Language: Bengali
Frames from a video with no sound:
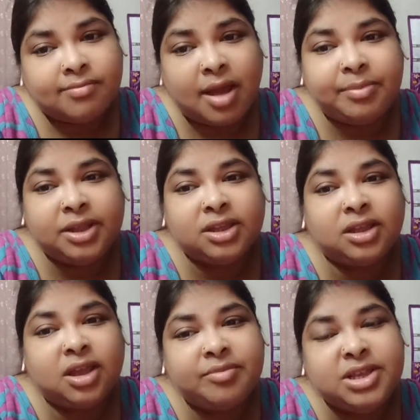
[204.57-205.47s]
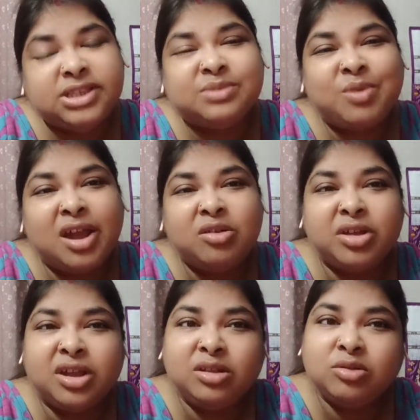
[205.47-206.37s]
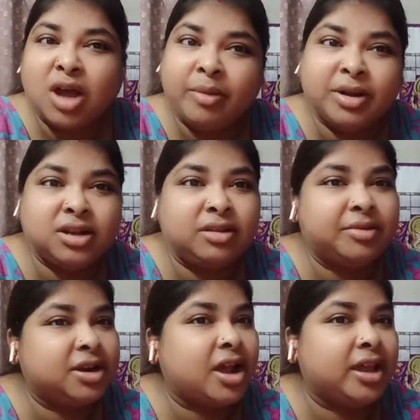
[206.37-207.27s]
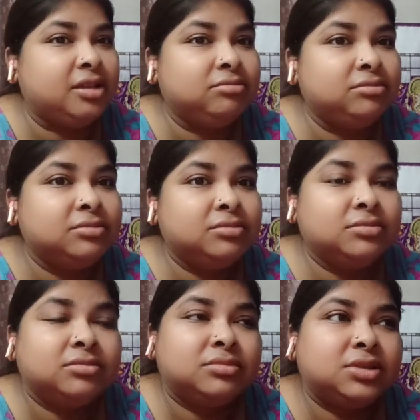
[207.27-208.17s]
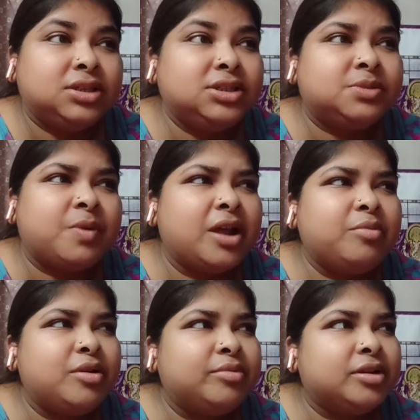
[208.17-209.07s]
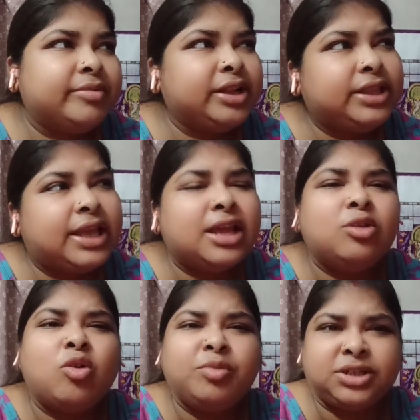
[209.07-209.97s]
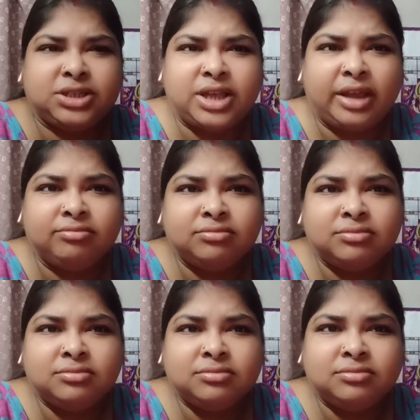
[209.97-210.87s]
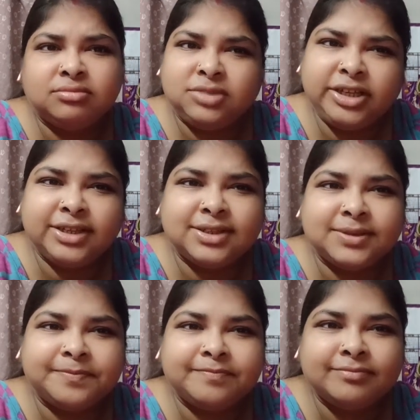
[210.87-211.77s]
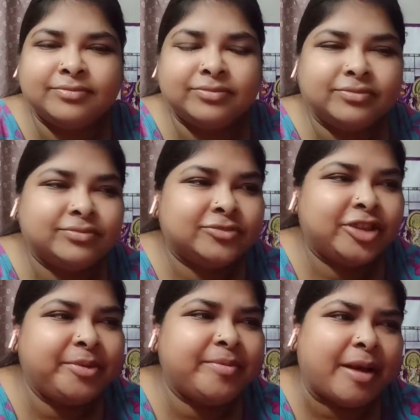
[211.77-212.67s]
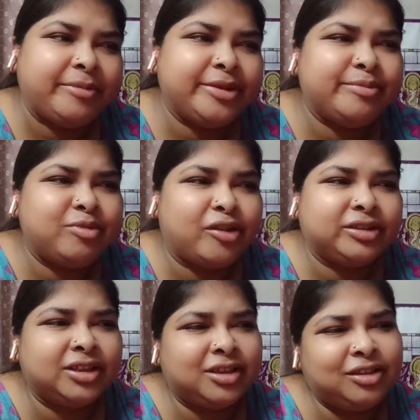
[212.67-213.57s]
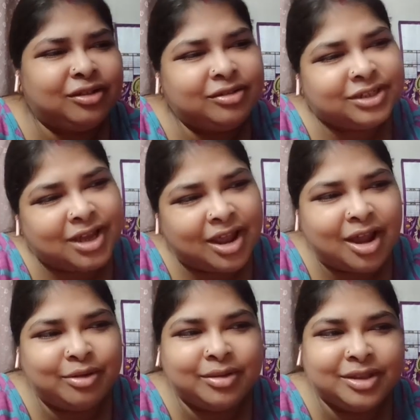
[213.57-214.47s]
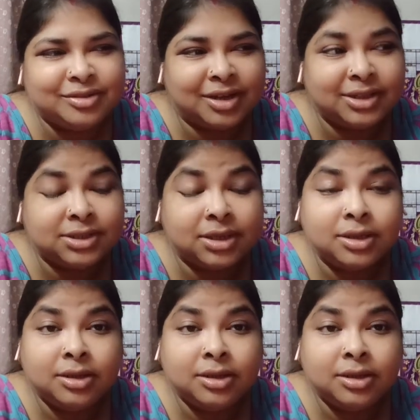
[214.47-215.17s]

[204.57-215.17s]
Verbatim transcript: বাবলিকে দেখে আমি ইন্সপায়ার হয়ে কিন্তু খাবার দাবার খাই ইন্সপায়ার বলবো না মানে দেখে লো বেশি দেয় ঠিক আছে তবে বাবলির ব্লগ থেকে কিন্তু একটু শেখারও কিছু আছে